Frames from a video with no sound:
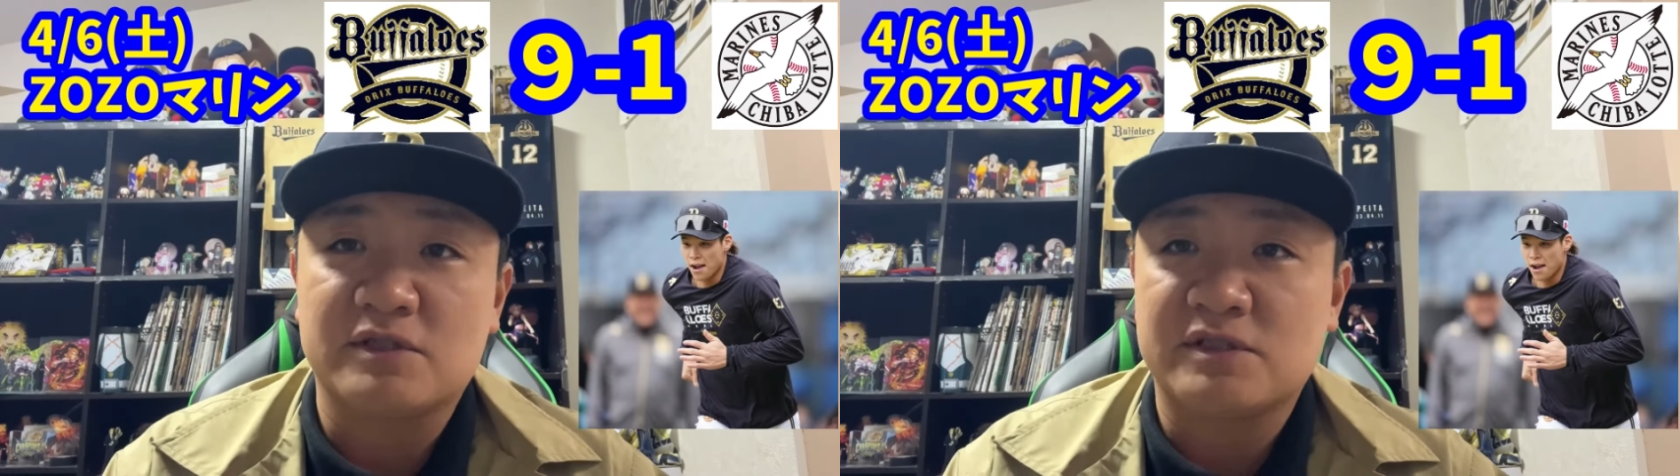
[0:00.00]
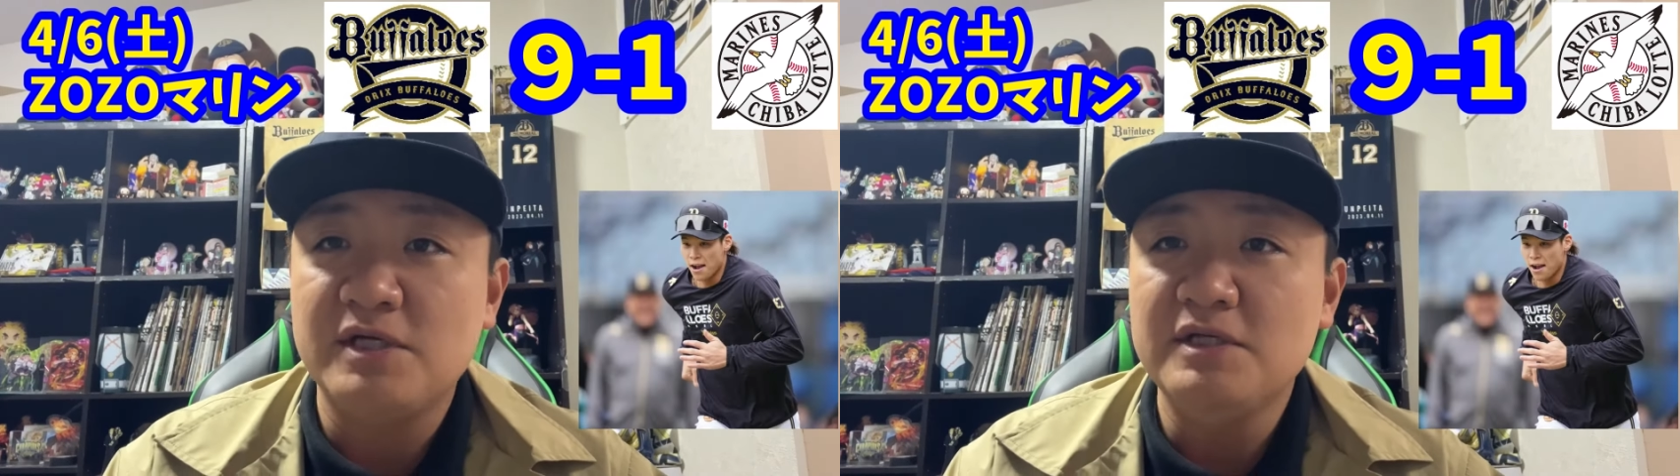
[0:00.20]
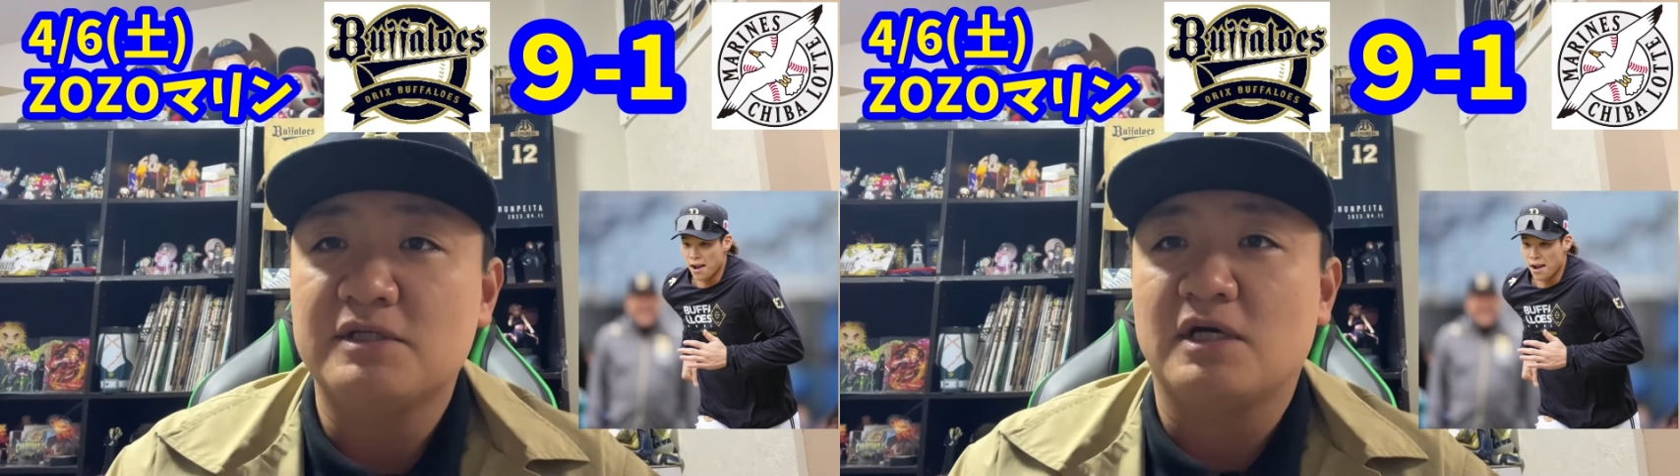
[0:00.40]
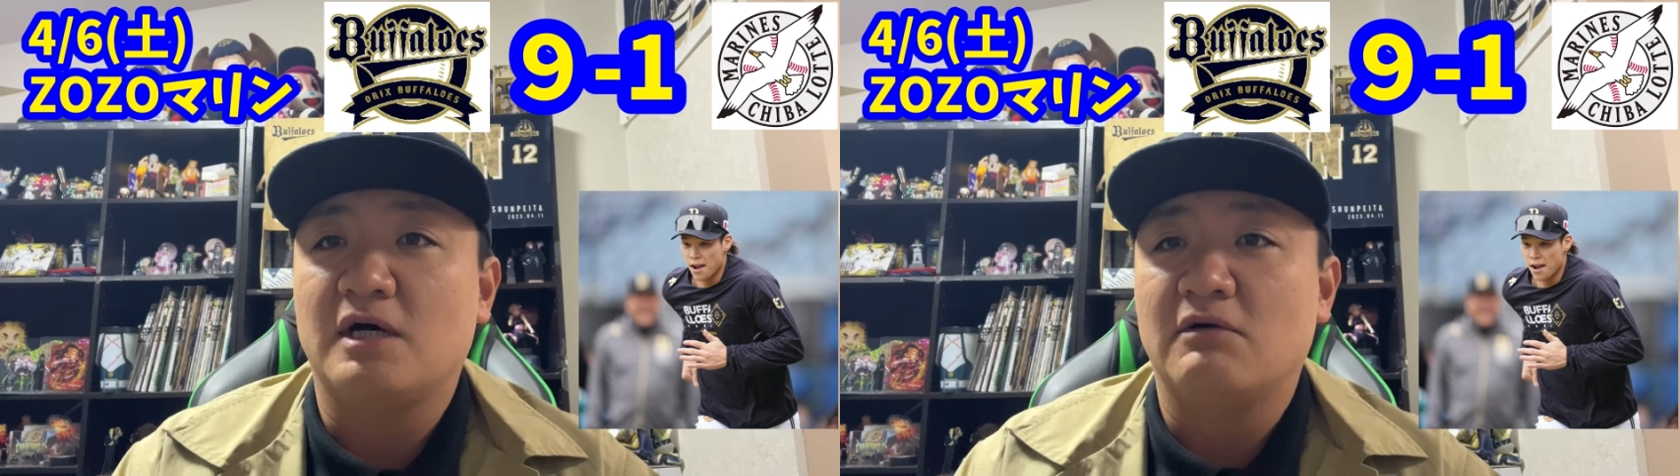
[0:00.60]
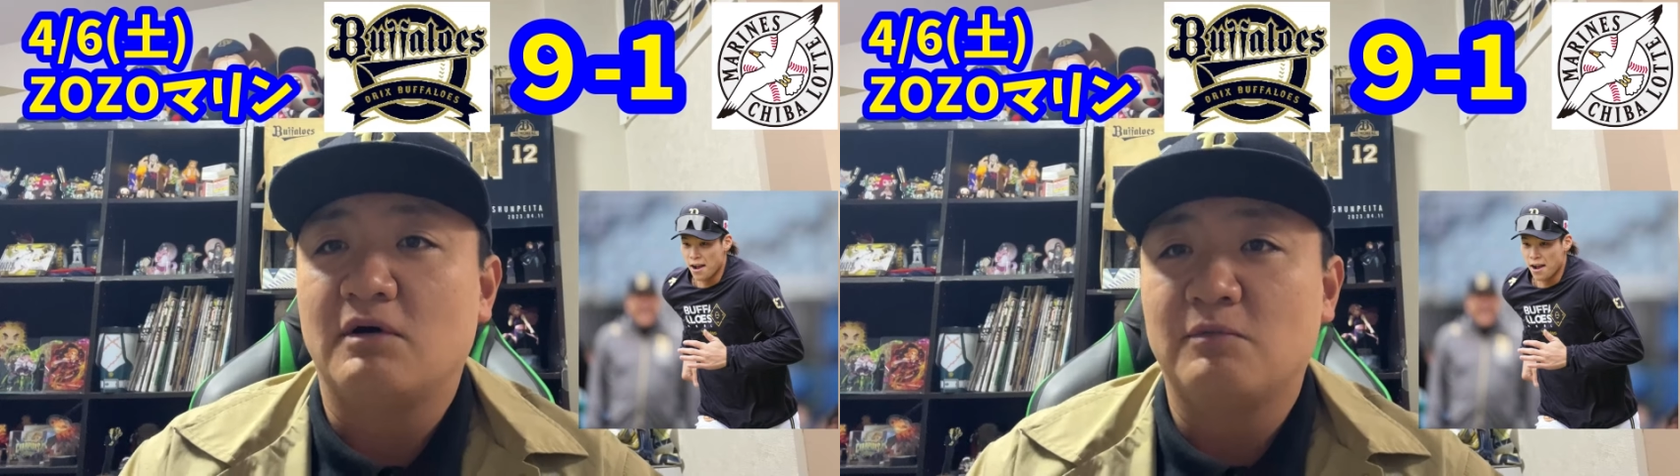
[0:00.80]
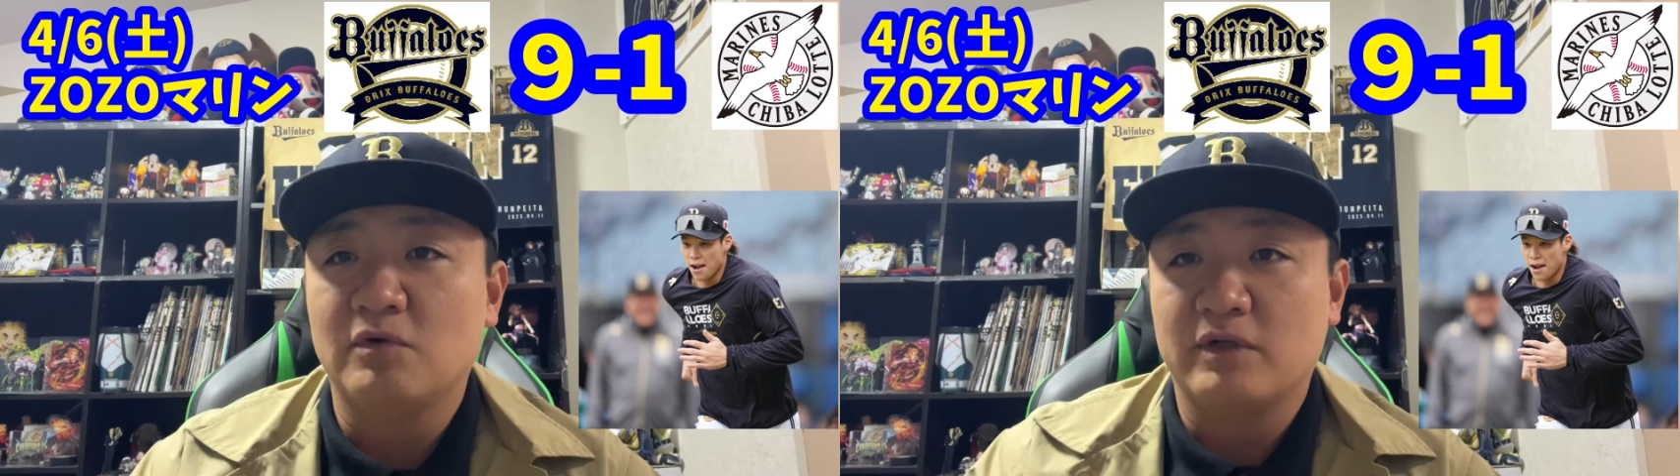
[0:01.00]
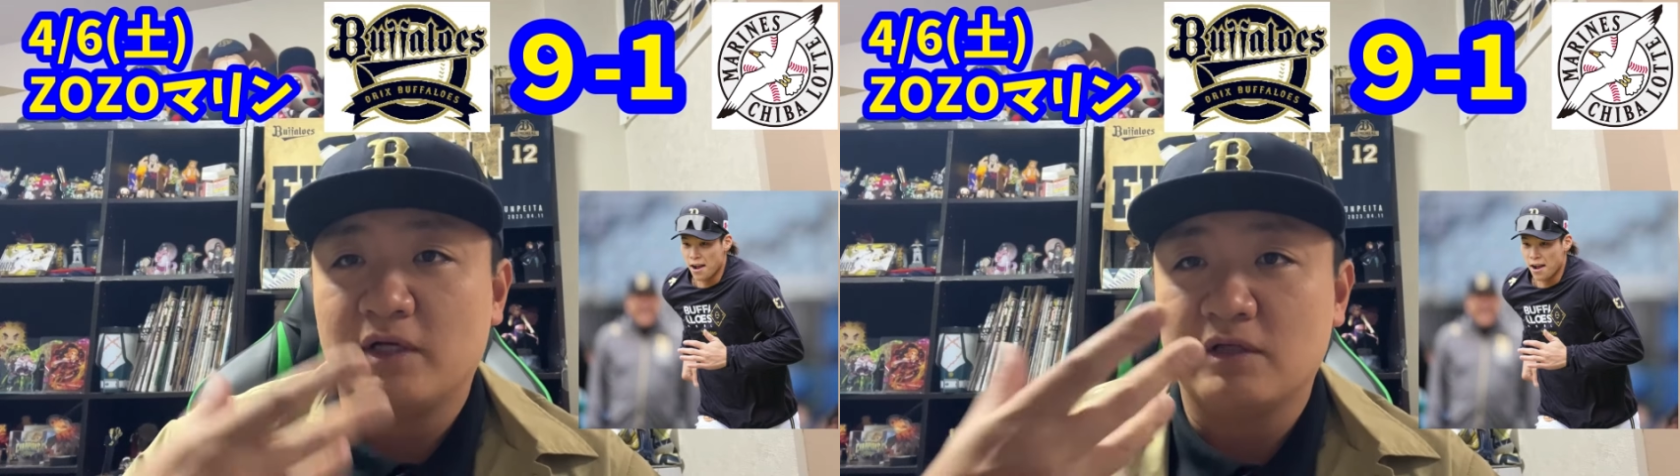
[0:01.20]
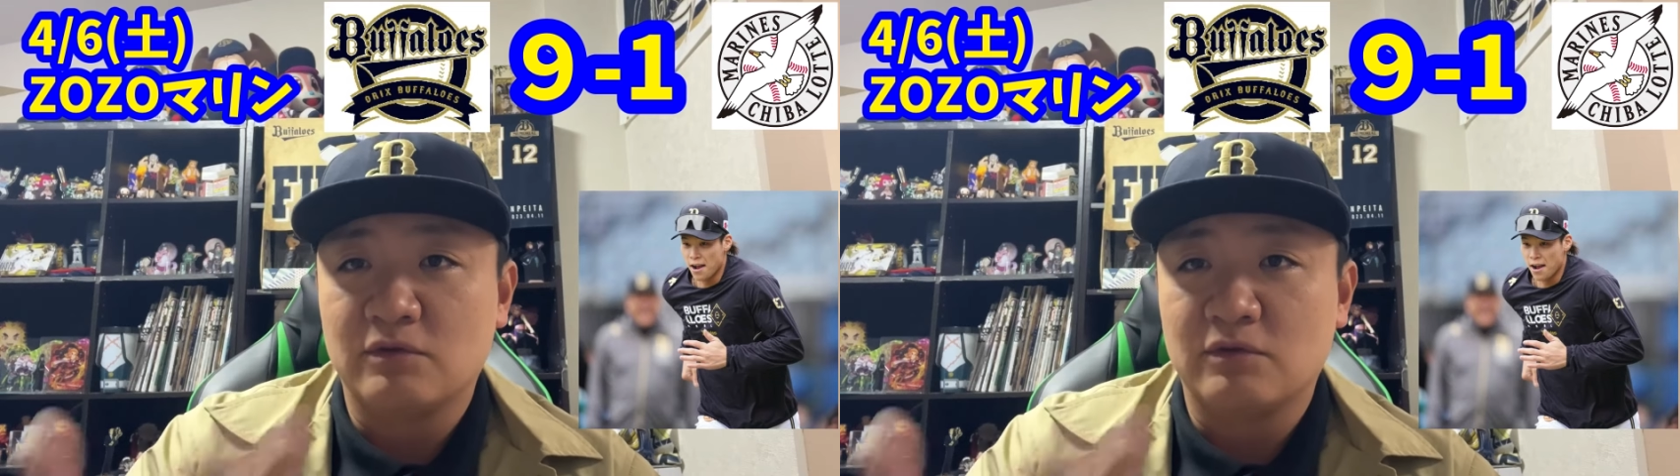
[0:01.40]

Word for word: センターはもうね、